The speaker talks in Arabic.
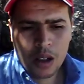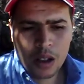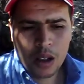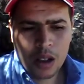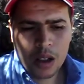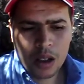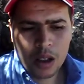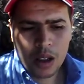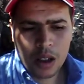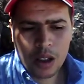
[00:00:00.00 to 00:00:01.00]

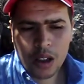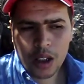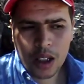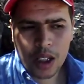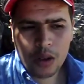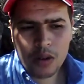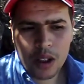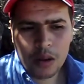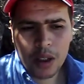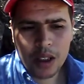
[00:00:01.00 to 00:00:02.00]
آه غير
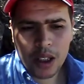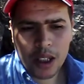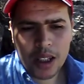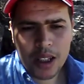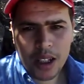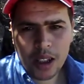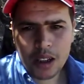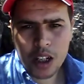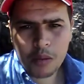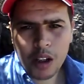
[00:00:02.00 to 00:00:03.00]
كتوصل للبادية كتنسى
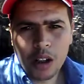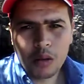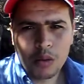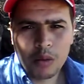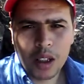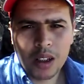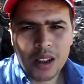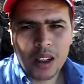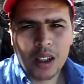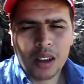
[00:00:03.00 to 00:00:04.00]
جميع الهموم
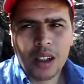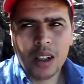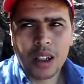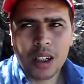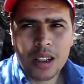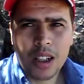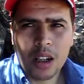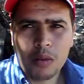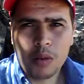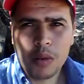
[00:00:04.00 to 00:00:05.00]
كتنسى, كتنسى
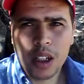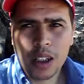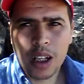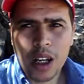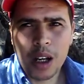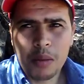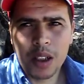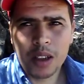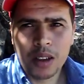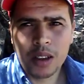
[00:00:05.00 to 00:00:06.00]
الهموم ديالك
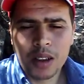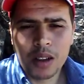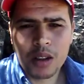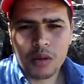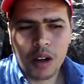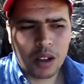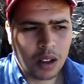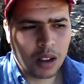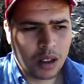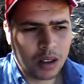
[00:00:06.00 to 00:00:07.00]
كاملين سبحان
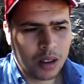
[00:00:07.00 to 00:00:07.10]
الله